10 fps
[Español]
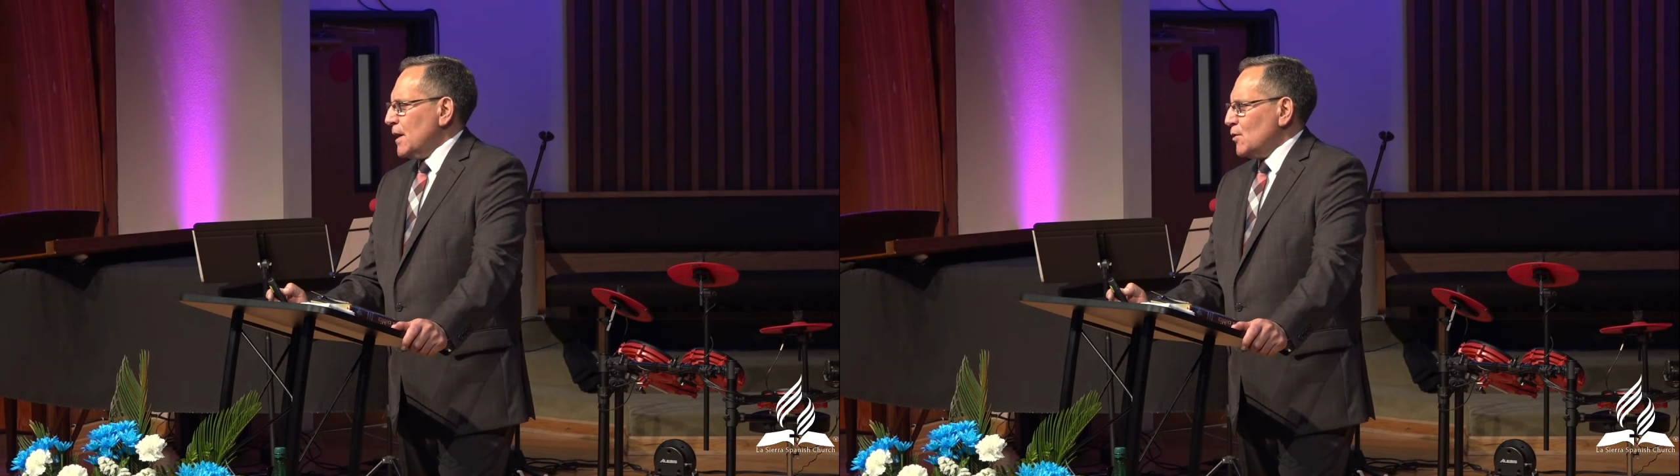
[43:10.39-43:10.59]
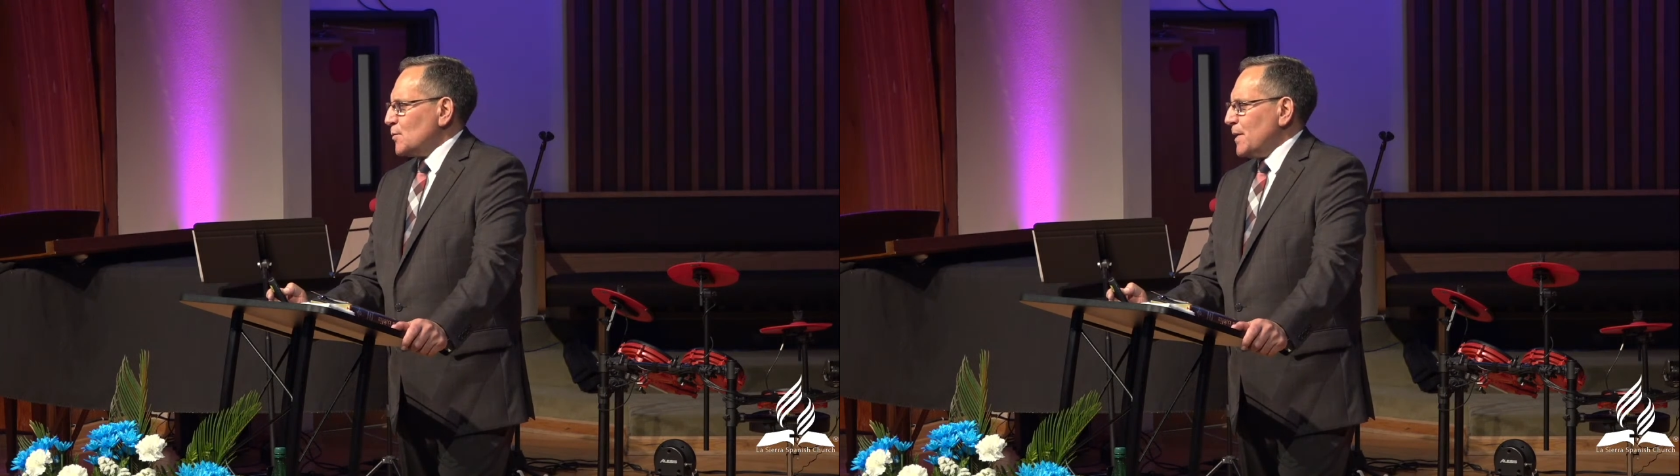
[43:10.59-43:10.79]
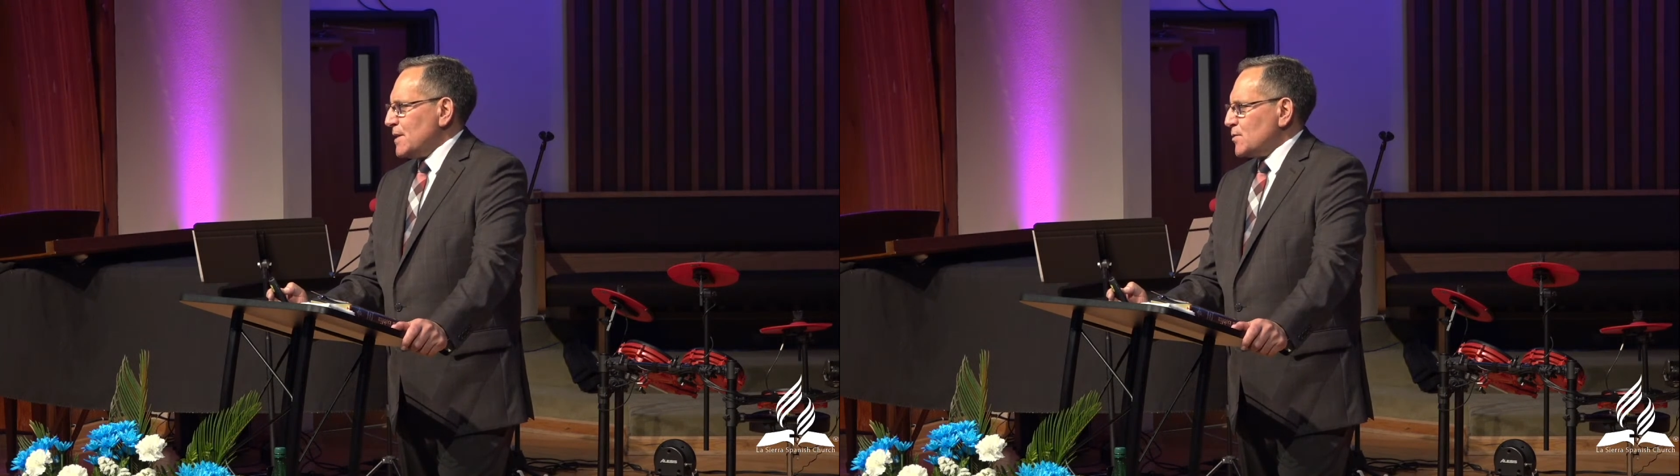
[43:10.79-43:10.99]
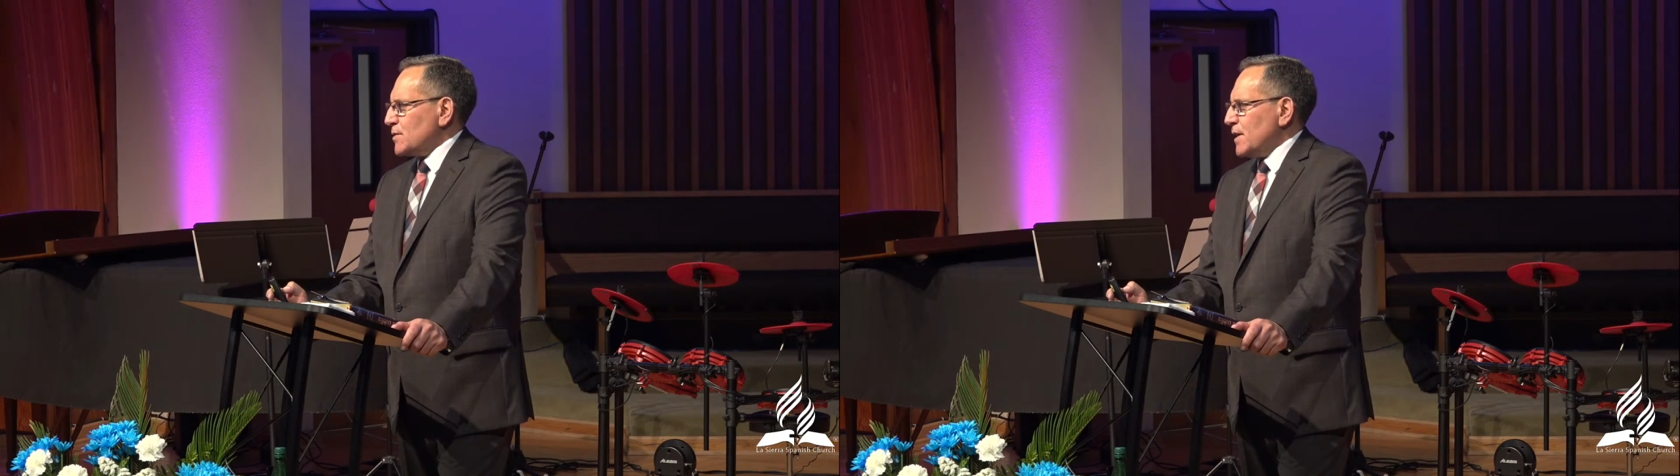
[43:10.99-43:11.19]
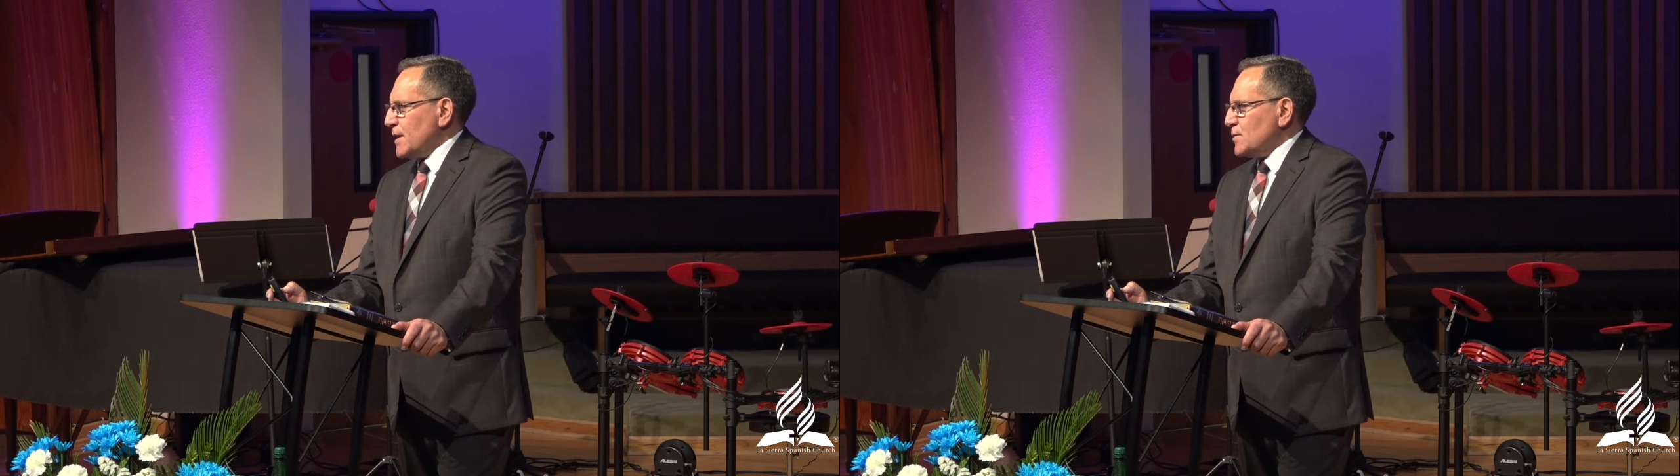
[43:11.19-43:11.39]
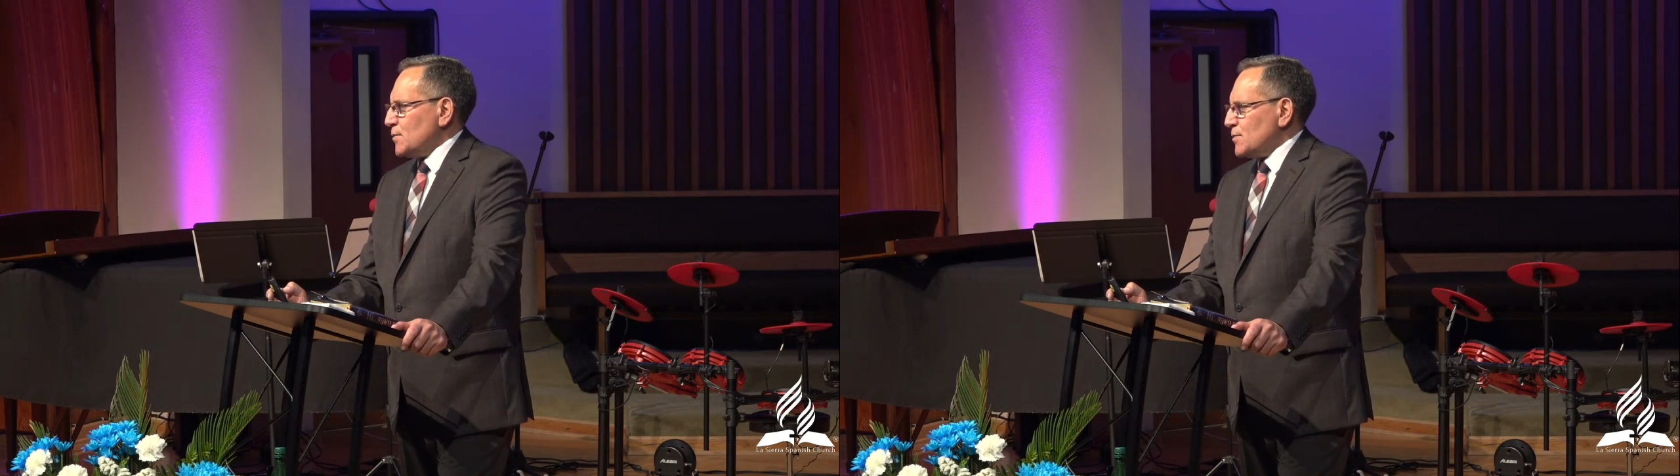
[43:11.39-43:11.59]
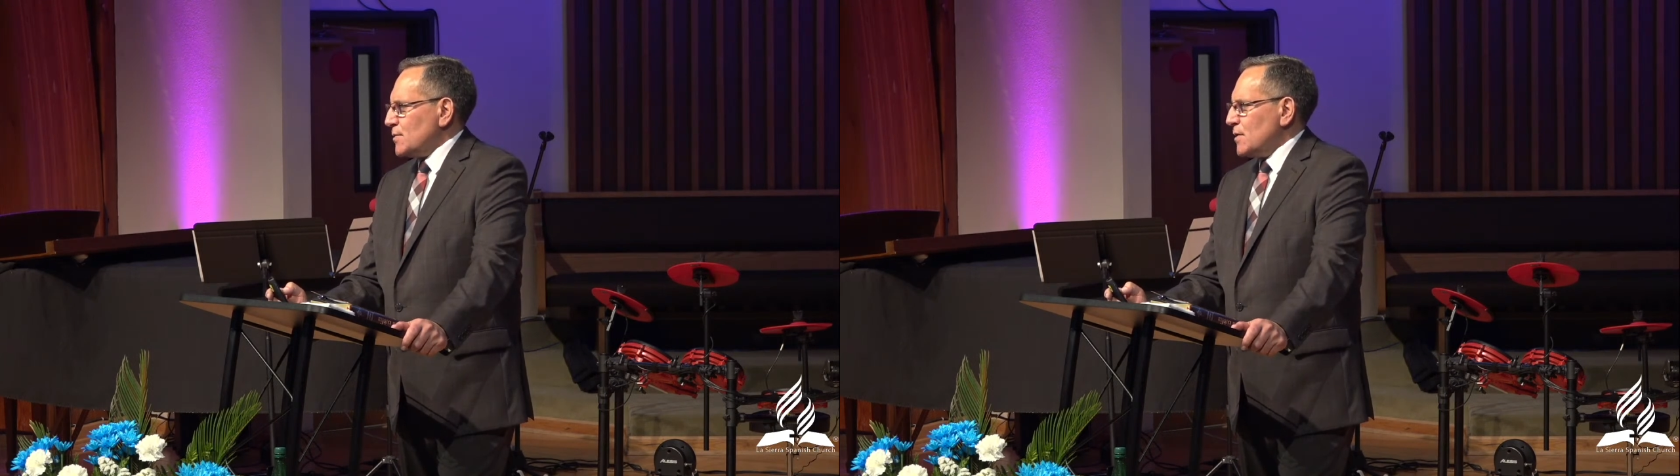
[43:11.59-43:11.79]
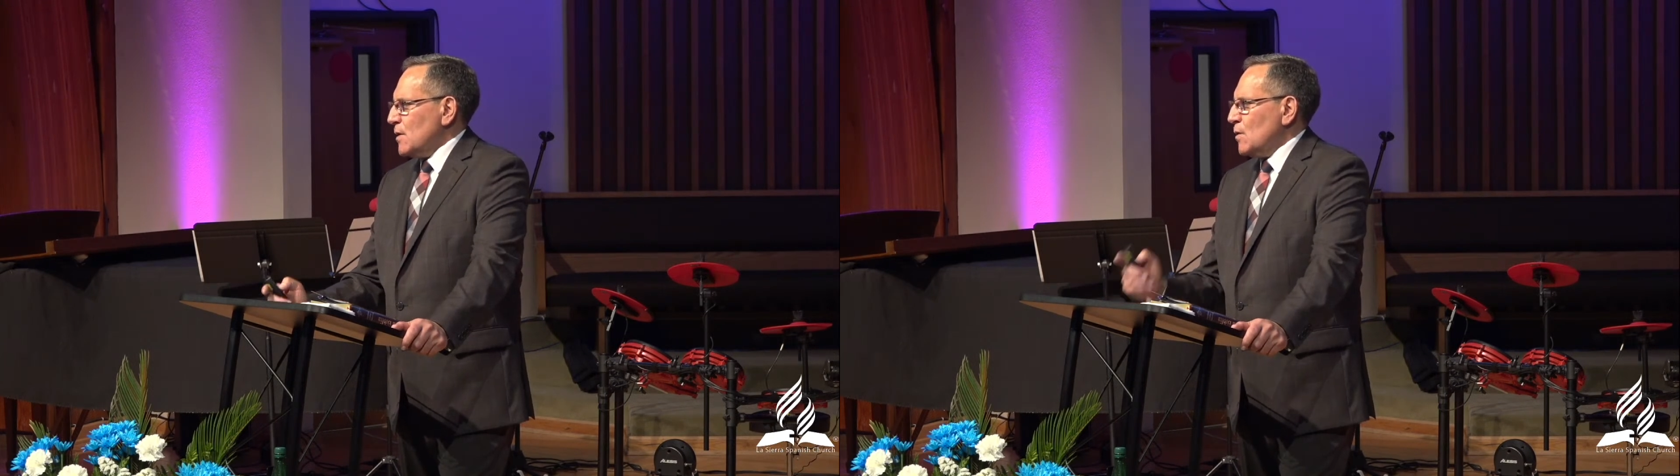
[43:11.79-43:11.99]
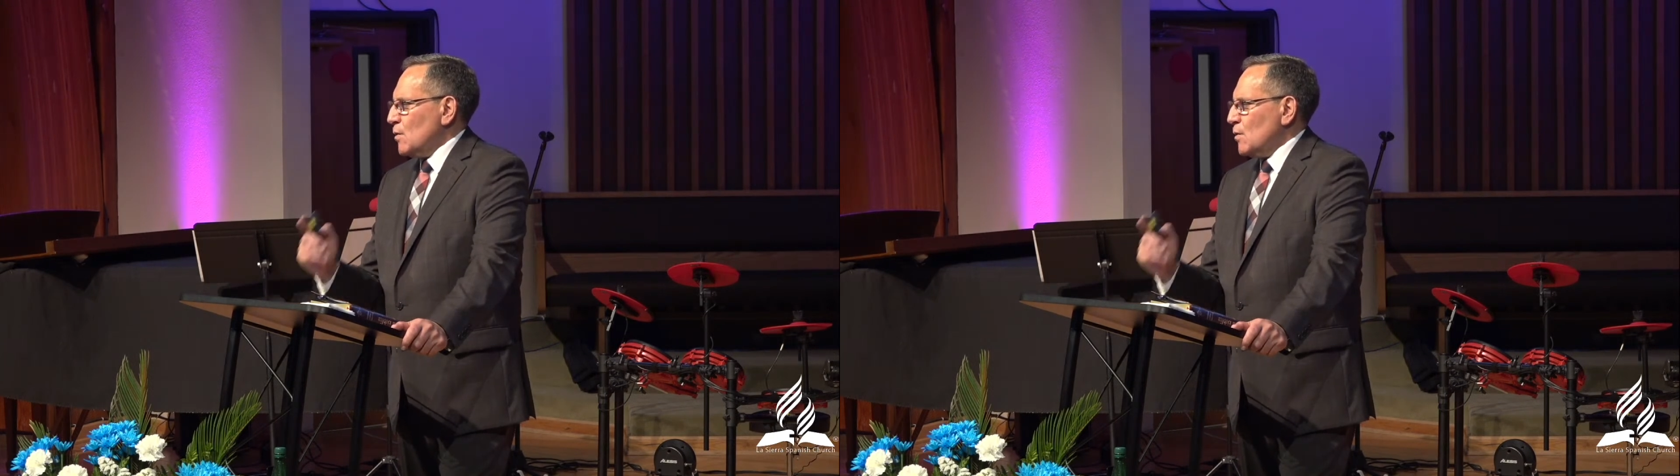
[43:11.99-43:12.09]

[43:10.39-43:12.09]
en los brazos de Jesús.